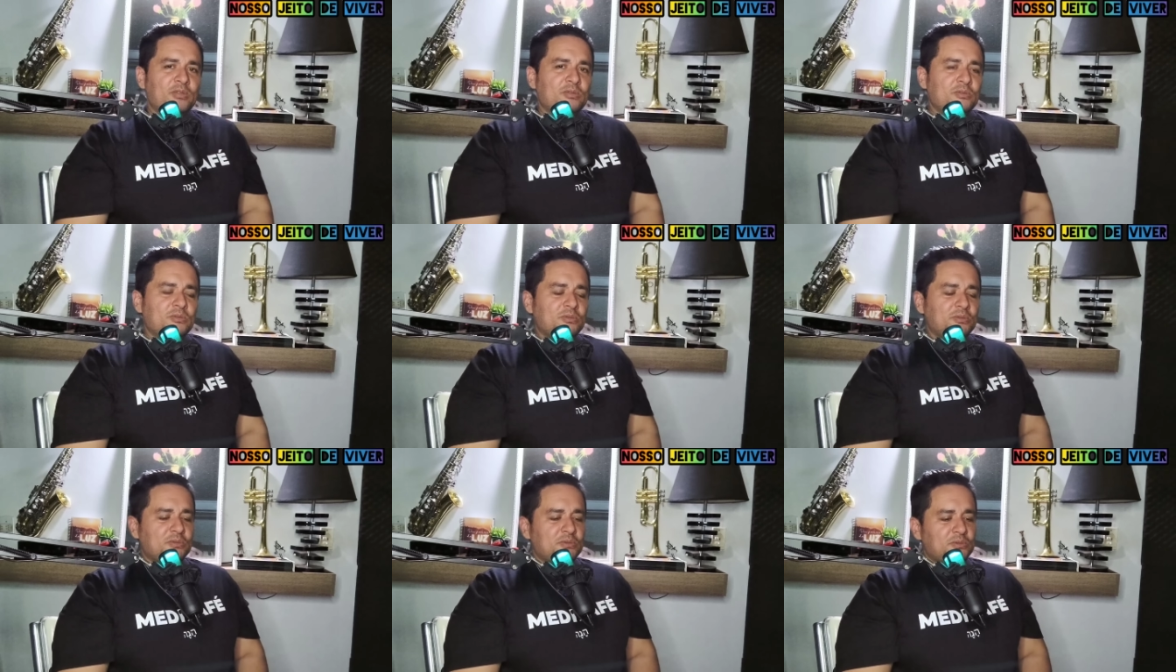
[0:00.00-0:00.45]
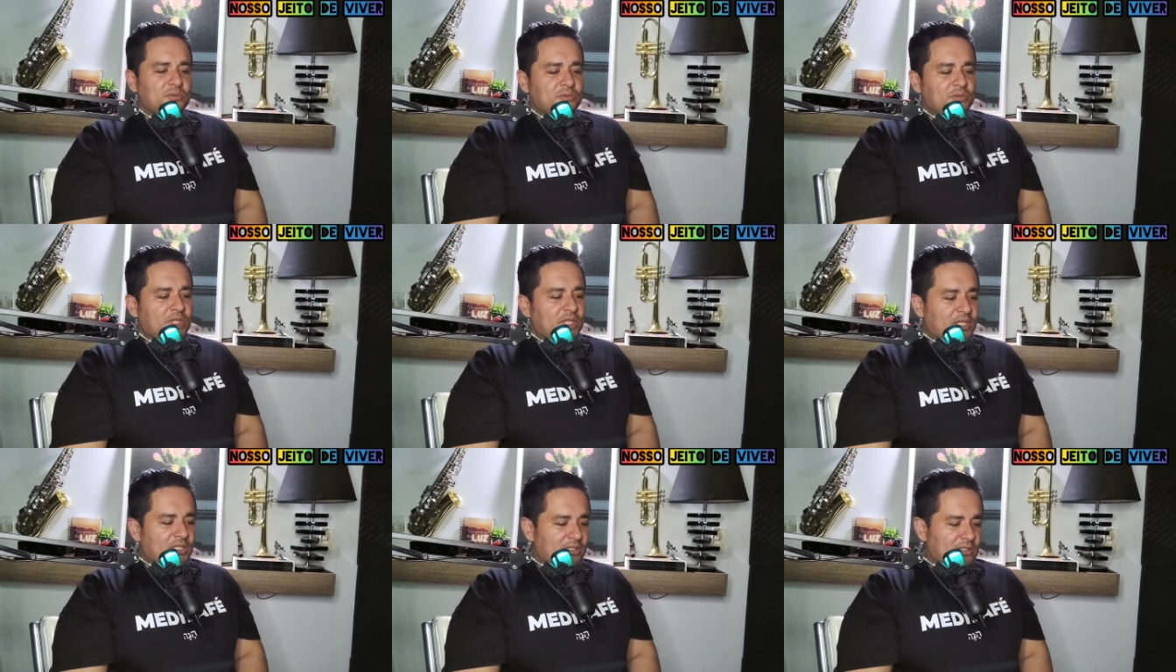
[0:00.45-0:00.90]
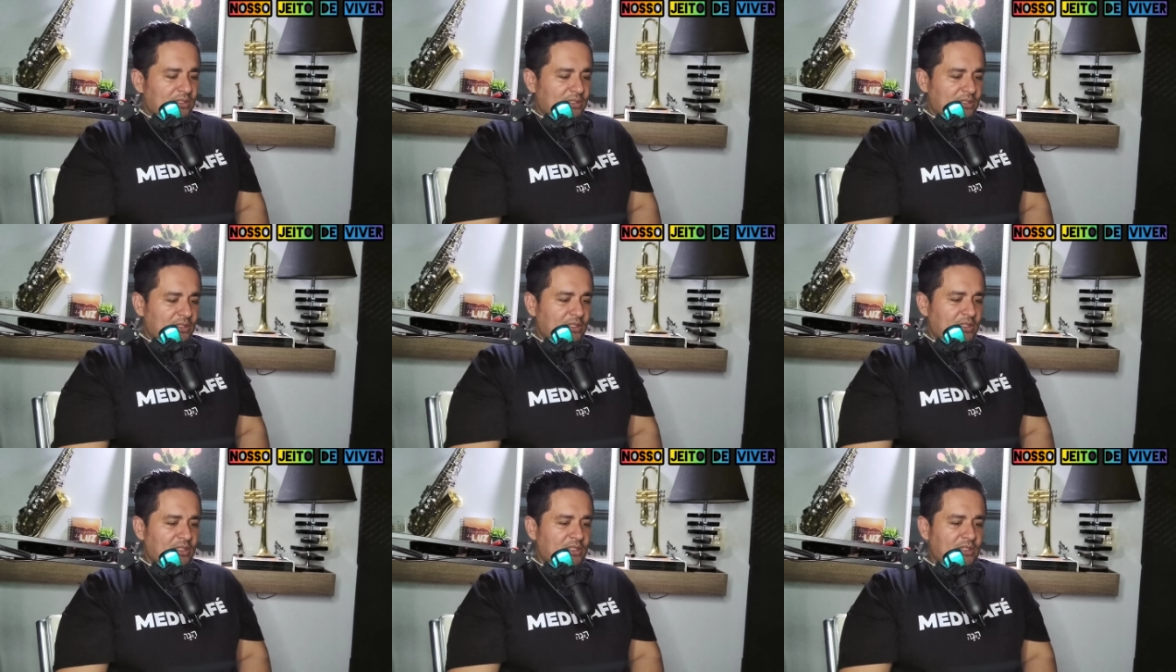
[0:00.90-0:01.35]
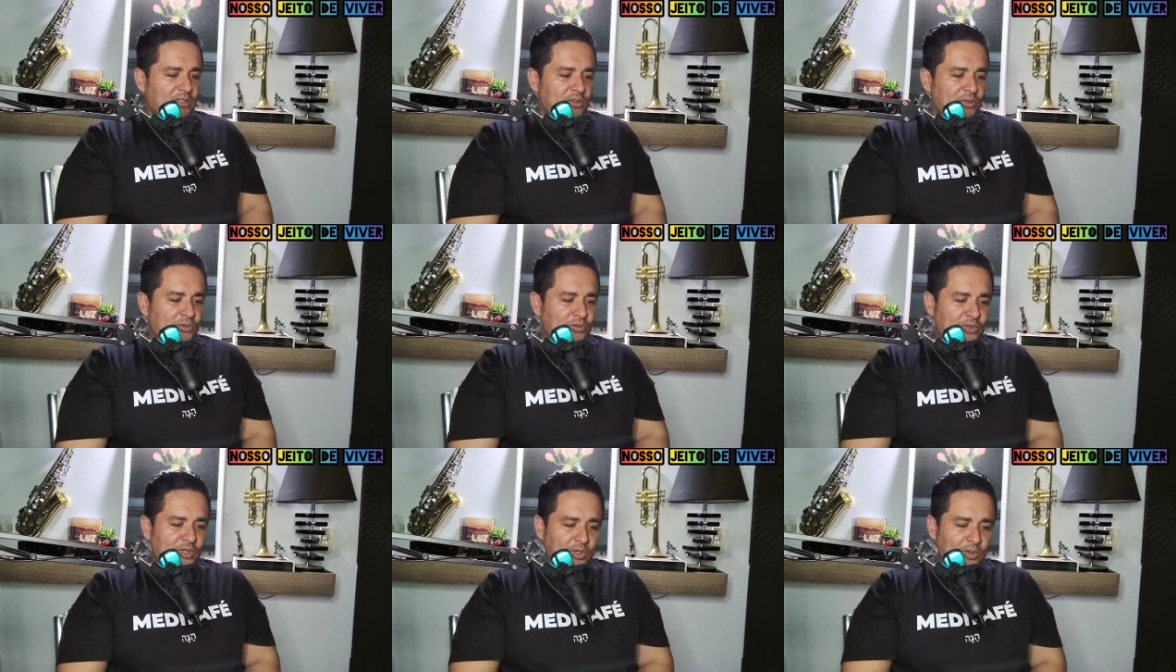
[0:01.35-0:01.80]
não, né, é,
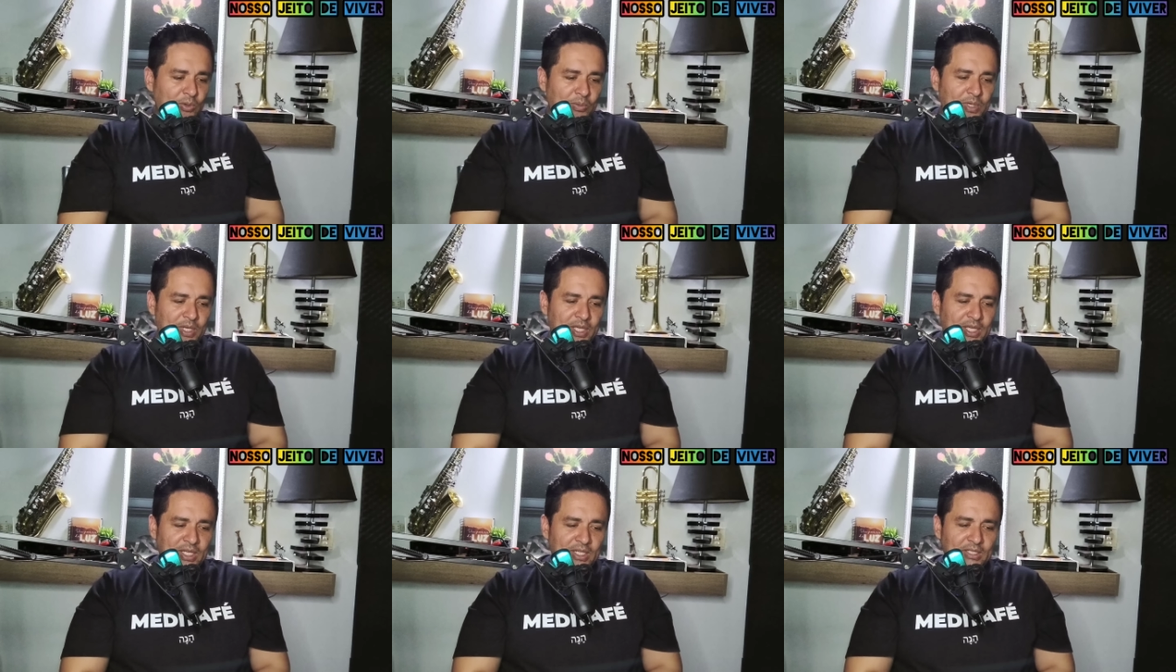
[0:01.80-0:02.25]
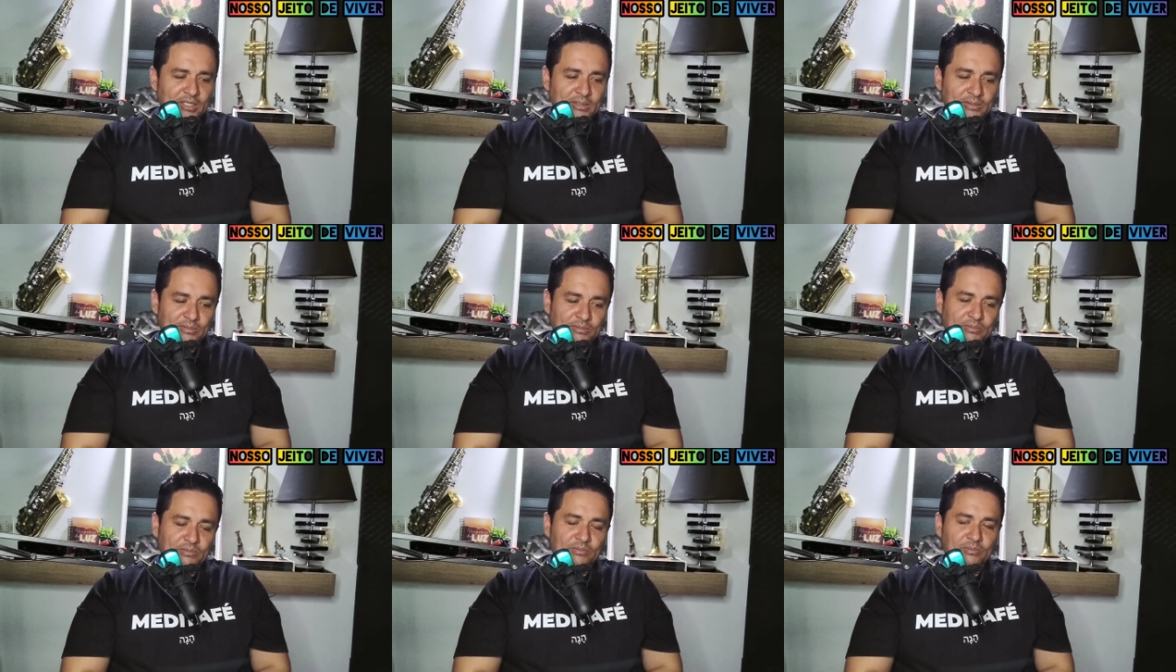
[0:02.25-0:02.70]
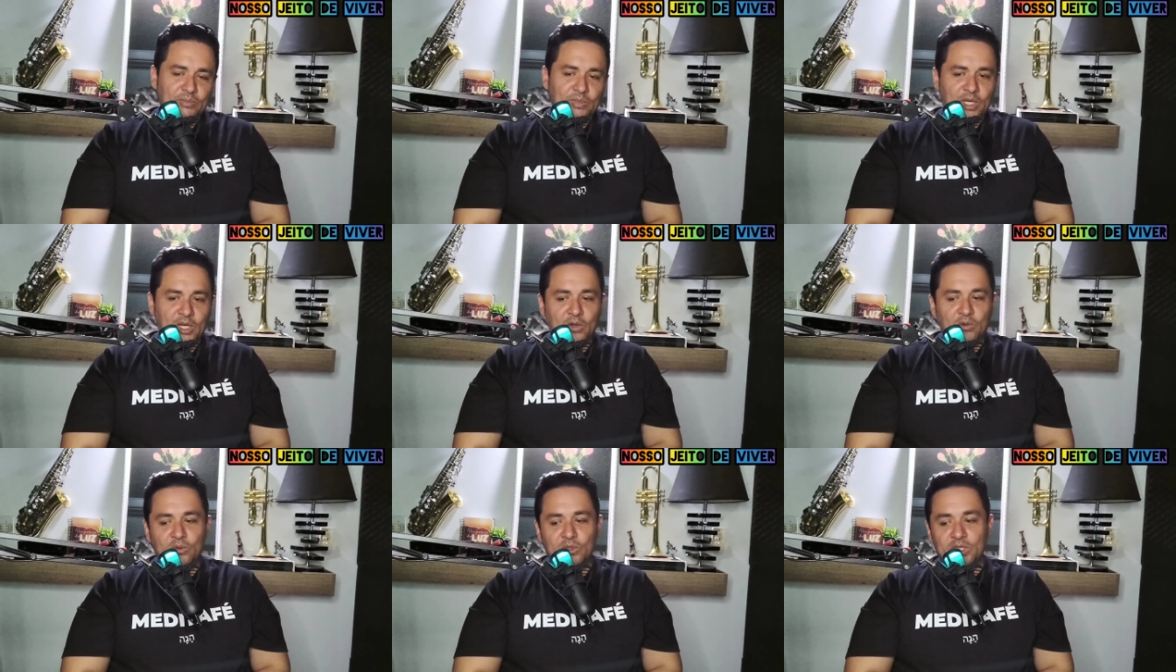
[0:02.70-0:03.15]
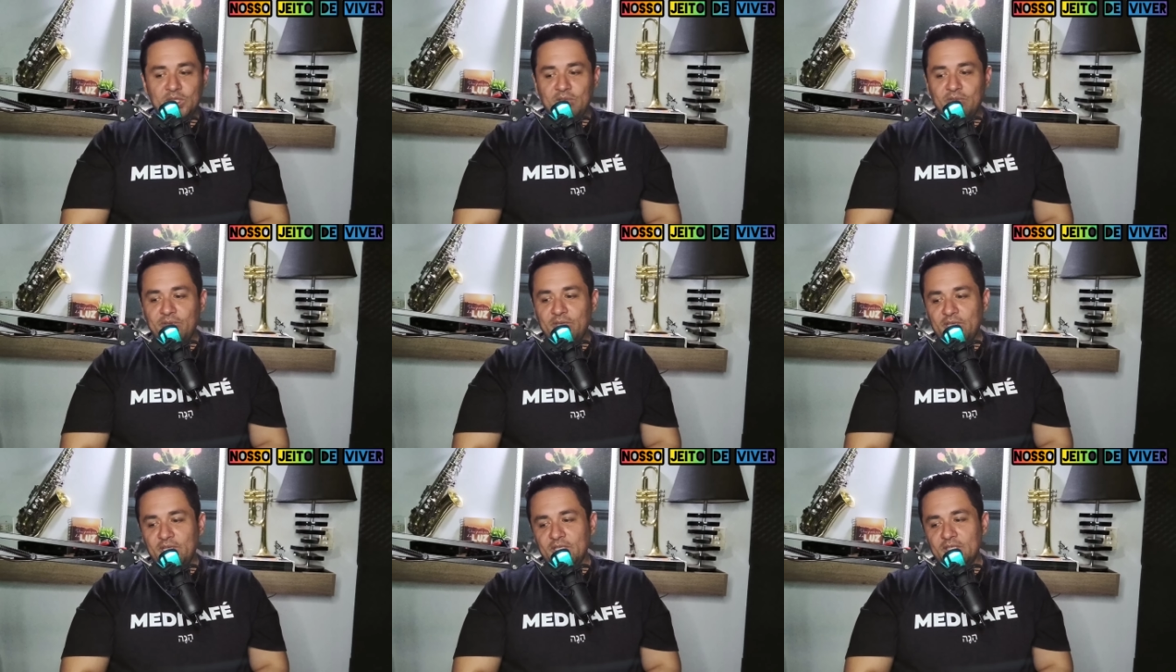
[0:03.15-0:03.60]
não falou para ele algo que
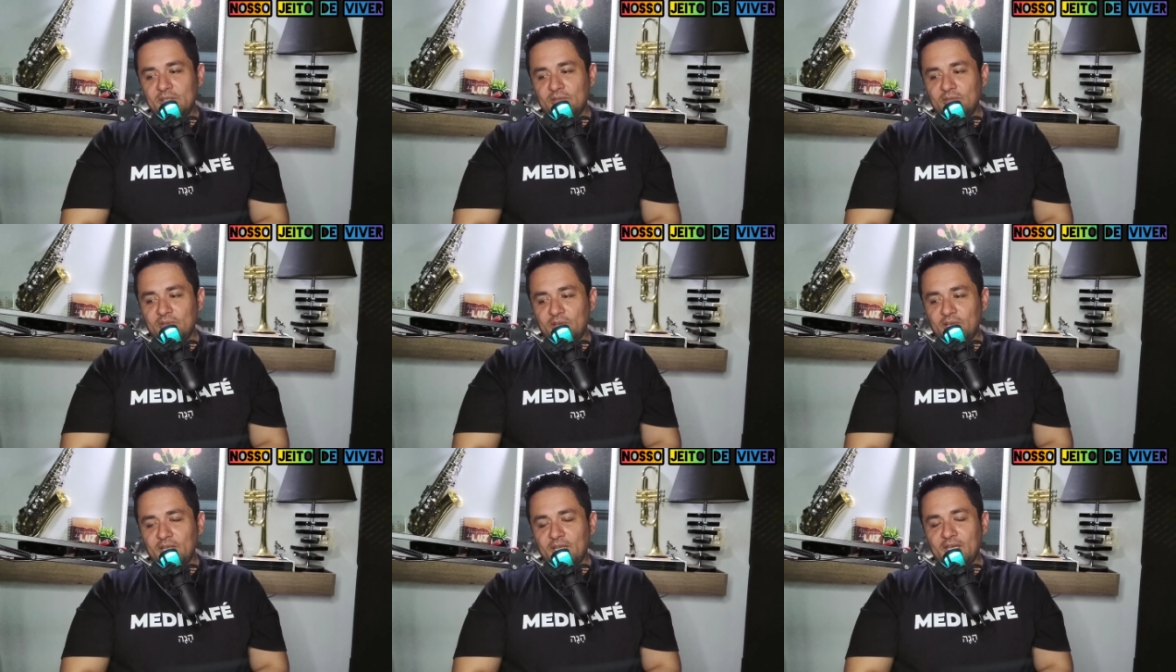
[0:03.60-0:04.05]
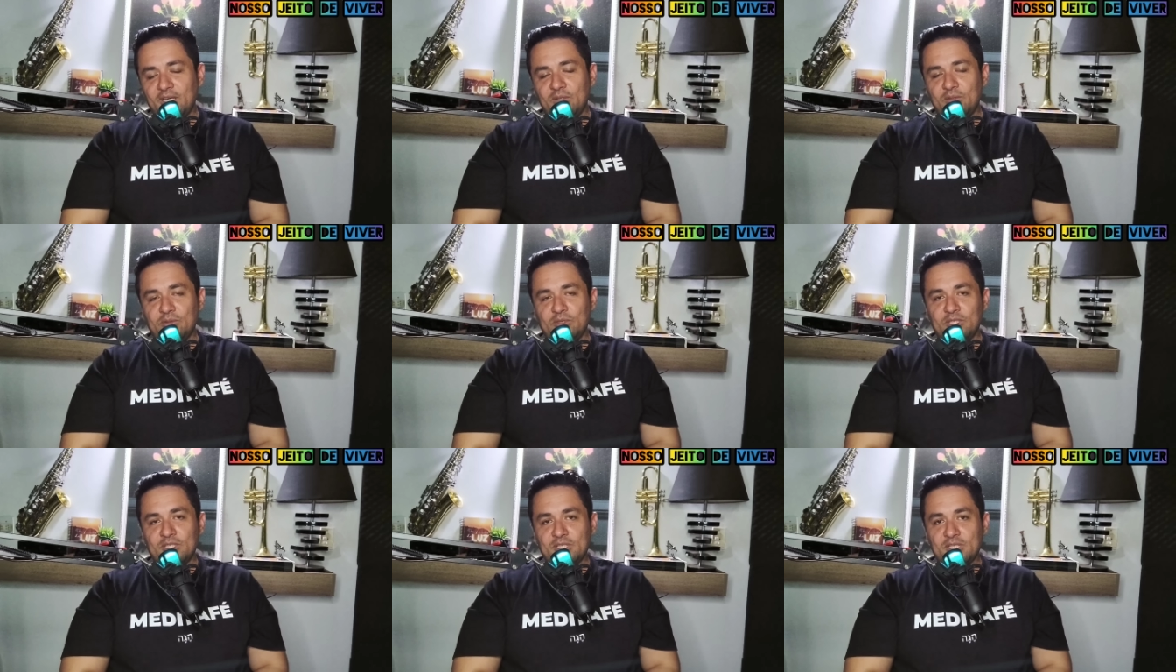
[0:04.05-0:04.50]
deveria ter falado, né?